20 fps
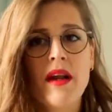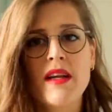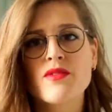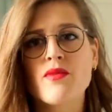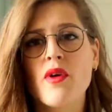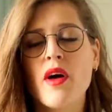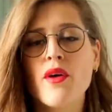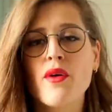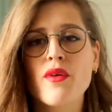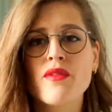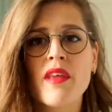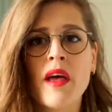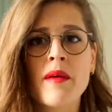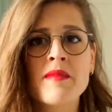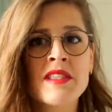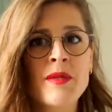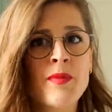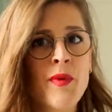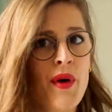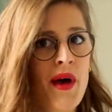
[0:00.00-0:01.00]
elles ont un côté un
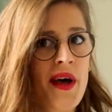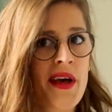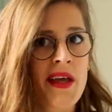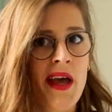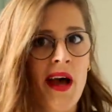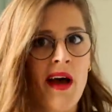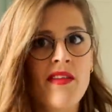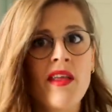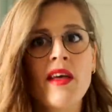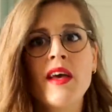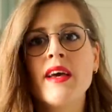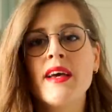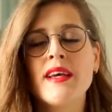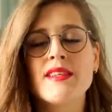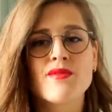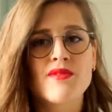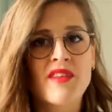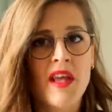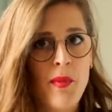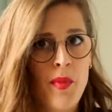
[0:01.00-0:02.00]
petit peu ringarde et
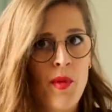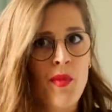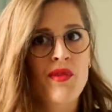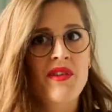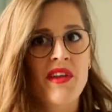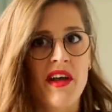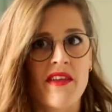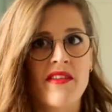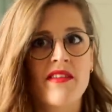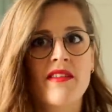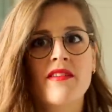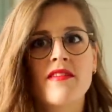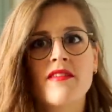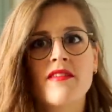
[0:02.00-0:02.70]
sont très peu modernes.